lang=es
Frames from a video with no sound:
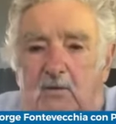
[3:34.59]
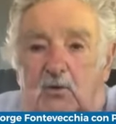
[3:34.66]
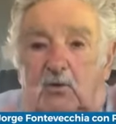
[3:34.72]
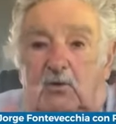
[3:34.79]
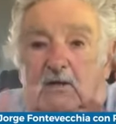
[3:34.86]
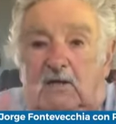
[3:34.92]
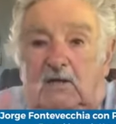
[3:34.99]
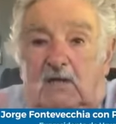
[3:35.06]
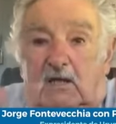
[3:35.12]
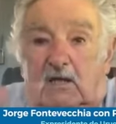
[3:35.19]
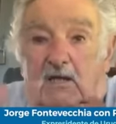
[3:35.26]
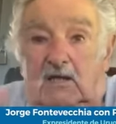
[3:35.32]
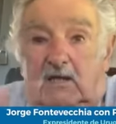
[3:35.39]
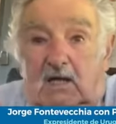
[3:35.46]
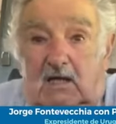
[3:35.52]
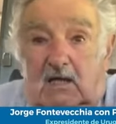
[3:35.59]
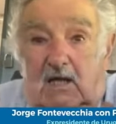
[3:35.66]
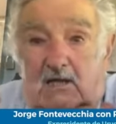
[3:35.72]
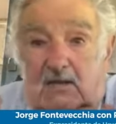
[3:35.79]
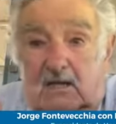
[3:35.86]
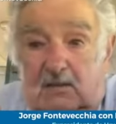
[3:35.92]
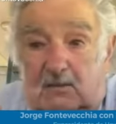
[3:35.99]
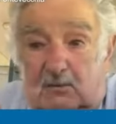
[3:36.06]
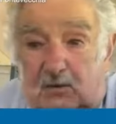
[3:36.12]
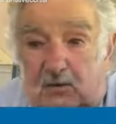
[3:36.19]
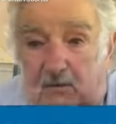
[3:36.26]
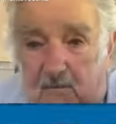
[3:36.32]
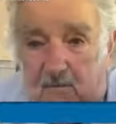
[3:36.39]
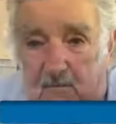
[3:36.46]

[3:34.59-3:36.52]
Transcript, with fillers: Con esta realidad, que hacemos?